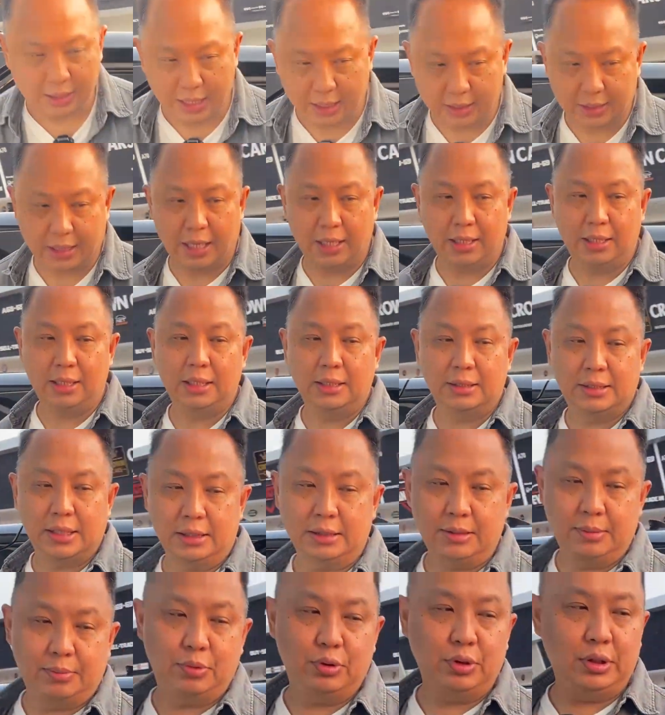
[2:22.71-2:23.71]
yang tadi saya
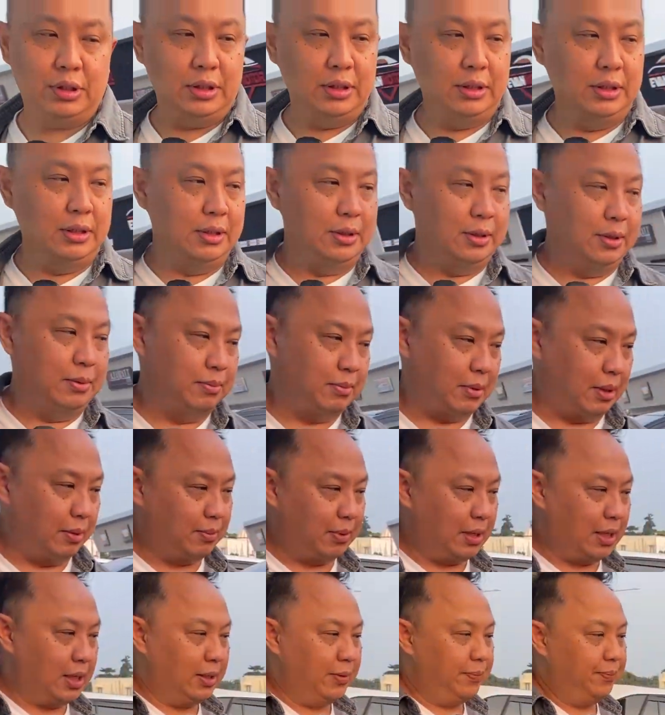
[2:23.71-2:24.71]
sebut
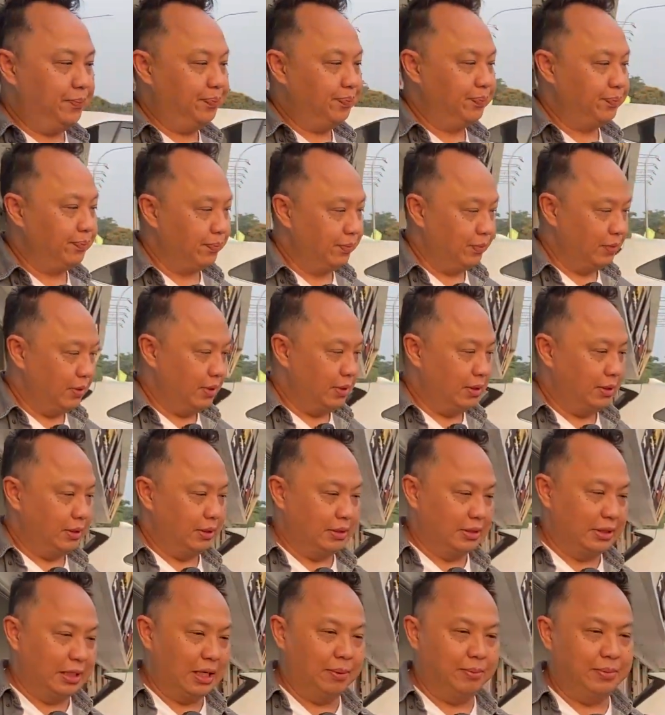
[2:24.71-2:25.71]
memang
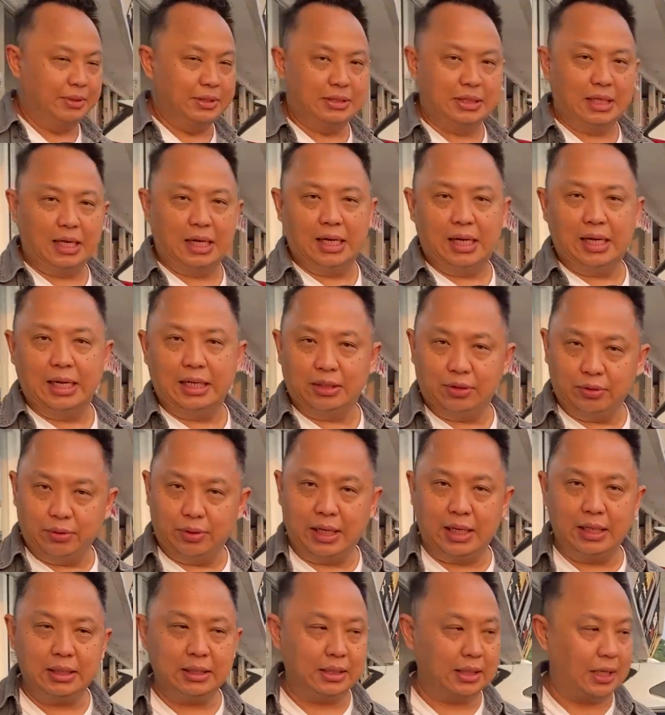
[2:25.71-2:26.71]
nggak bisa head to
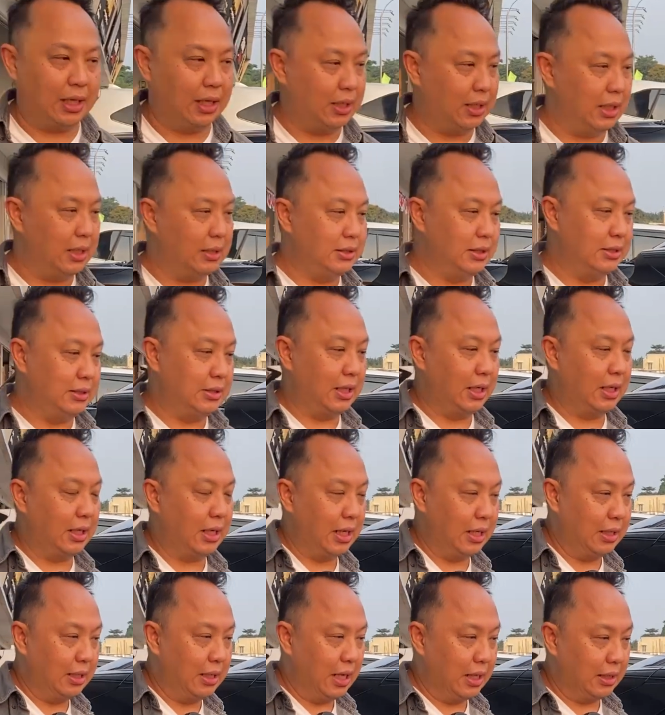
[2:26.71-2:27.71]
head karena
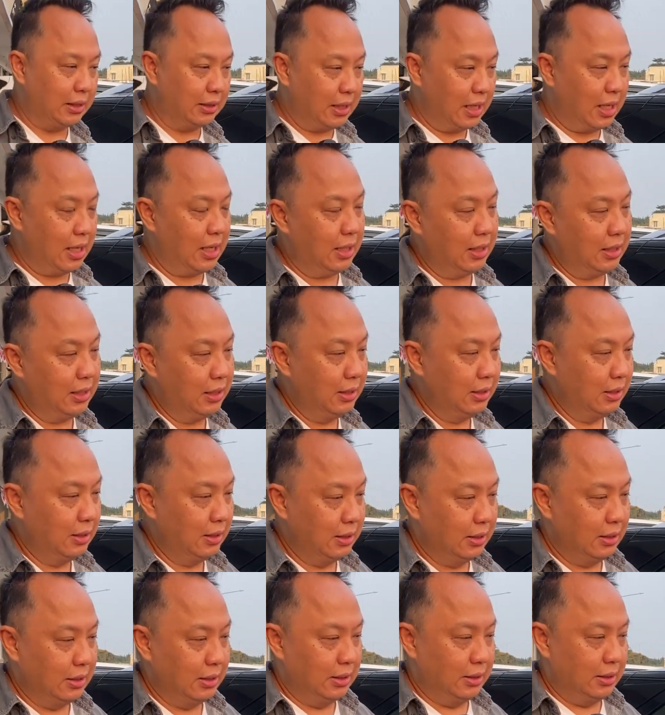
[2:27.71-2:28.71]
secara data
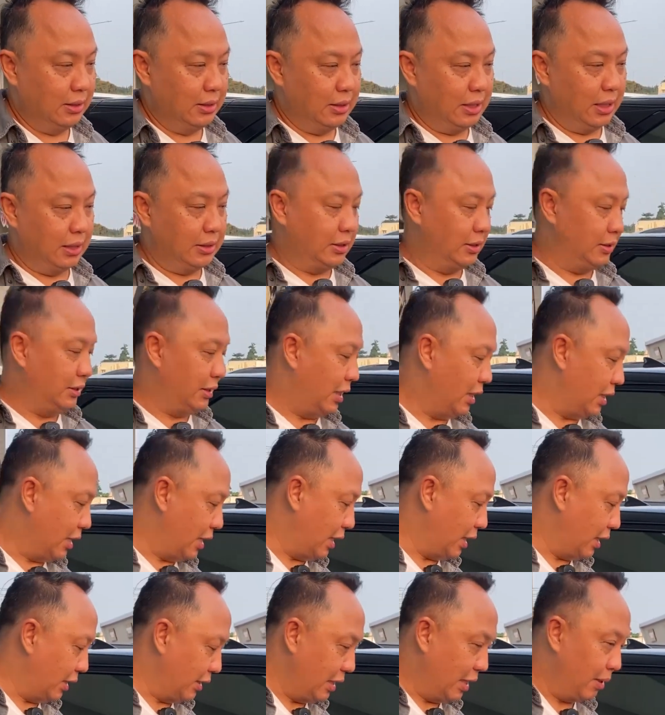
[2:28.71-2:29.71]
dan
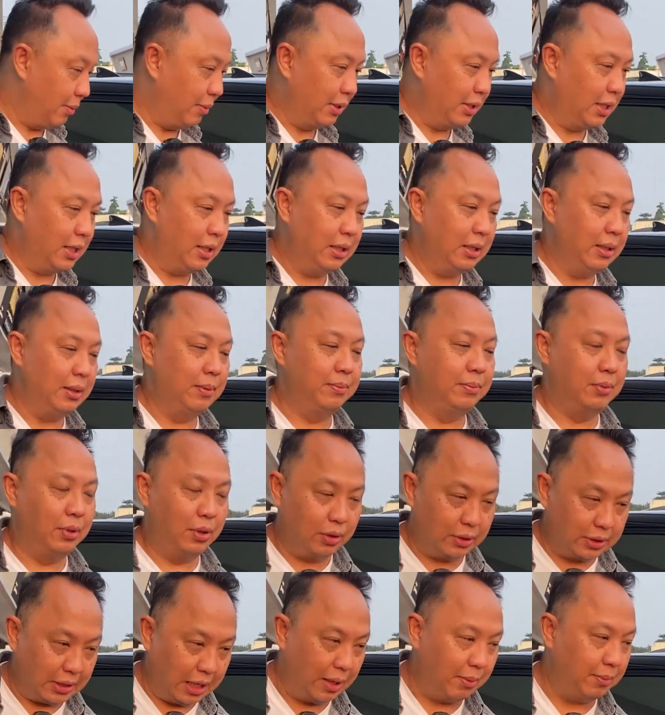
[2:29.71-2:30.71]
secara kenyamanan
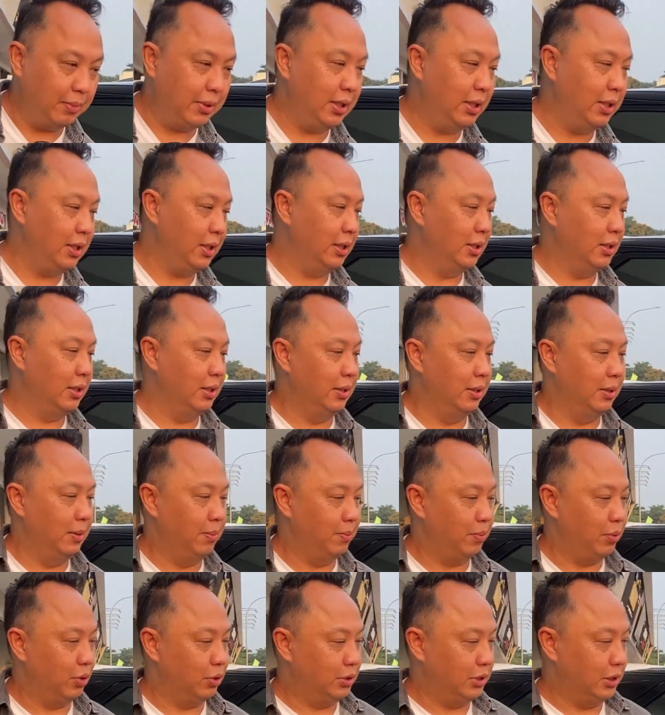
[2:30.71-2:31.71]
menurut kami
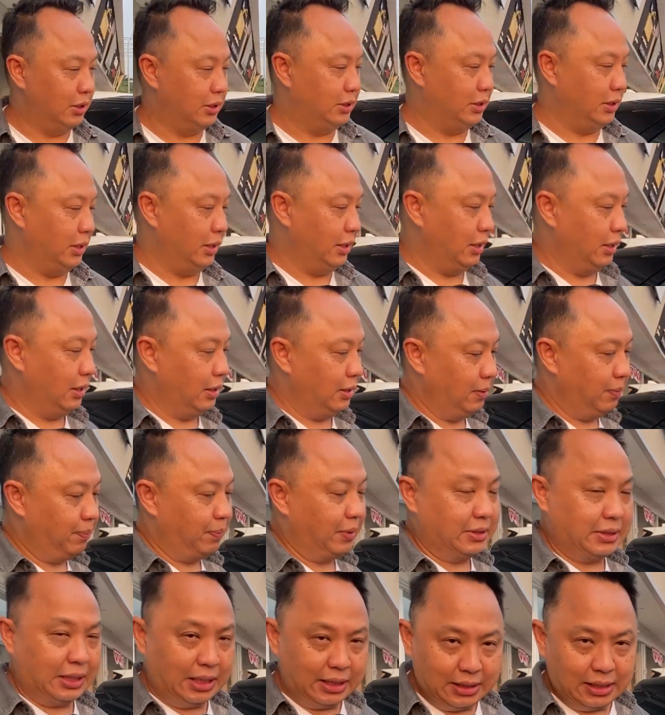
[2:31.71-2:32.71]
posisi
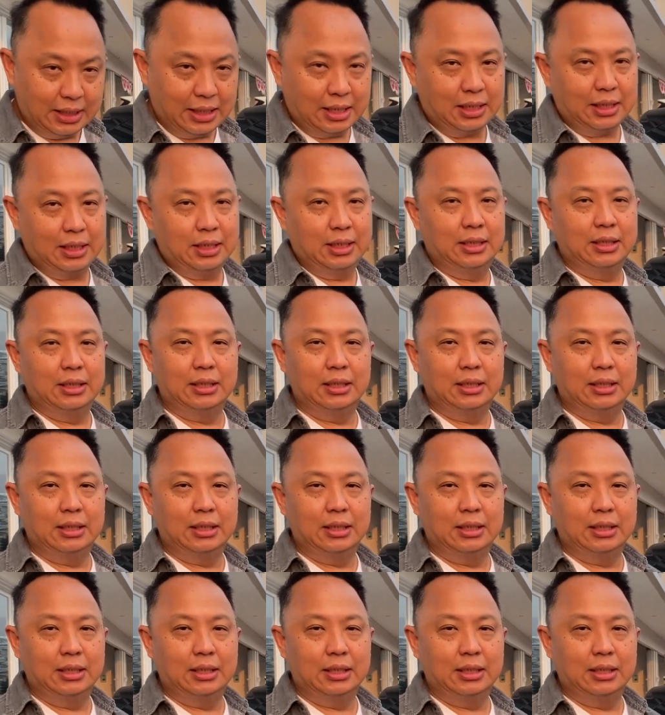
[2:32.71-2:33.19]
passenger